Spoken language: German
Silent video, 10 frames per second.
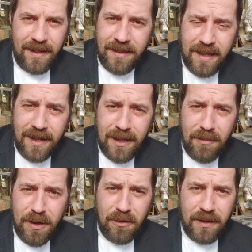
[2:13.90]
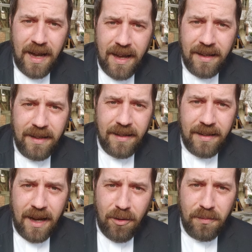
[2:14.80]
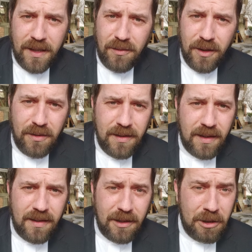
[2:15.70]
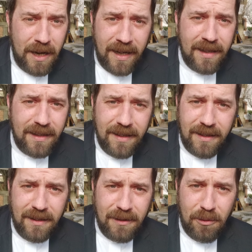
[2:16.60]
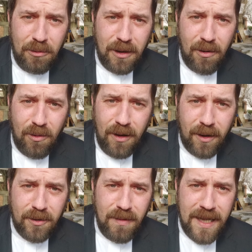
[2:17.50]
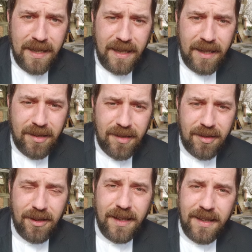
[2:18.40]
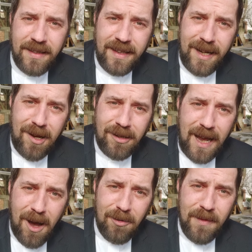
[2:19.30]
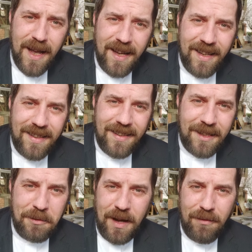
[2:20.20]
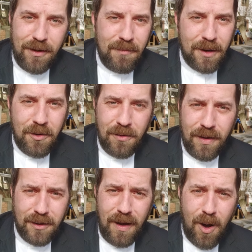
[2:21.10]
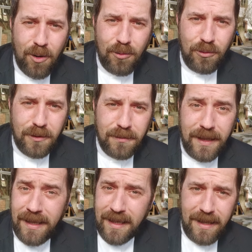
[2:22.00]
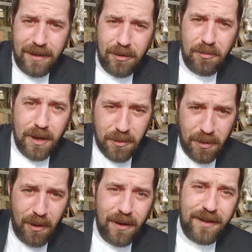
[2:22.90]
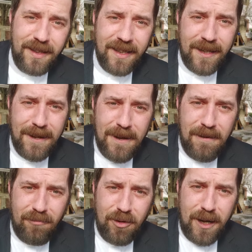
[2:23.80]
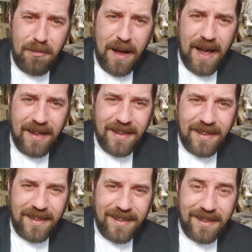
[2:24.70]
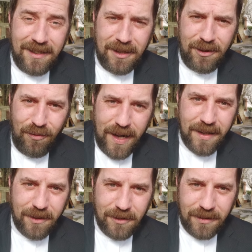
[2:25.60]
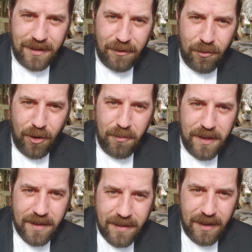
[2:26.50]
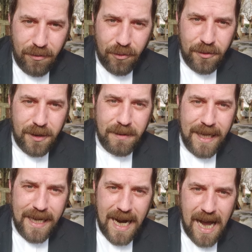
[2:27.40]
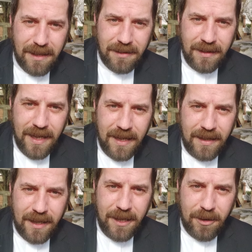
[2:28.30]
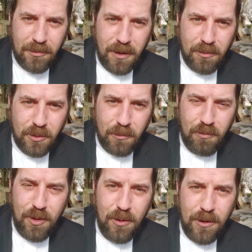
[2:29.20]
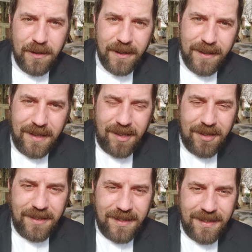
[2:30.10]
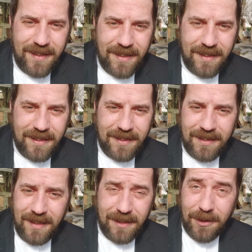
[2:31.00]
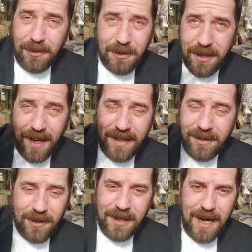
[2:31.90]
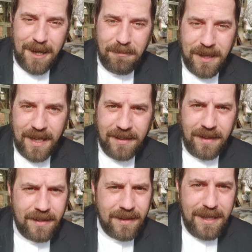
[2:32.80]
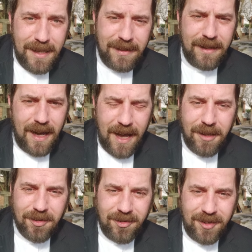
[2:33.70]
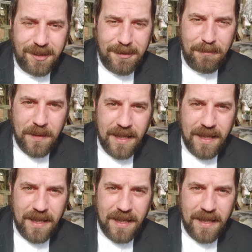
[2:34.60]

es geht nicht immer nur darin, darum, dass wir uns das Schlechte äh, runterholen aus dem Internet, sondern es geht auch darum, dass wir einfach mal gucken, was war auch gut. Ich genieße zum Beispiel heute hier wunderbar äh, dieses Wetter und ich freue mich, dass hier vor unserem Kindergarten der Kirschbaum schon blüht und äh, die Sonnenstrahlen, die Sonne lacht mich an. Das genieße ich gerade und ähm,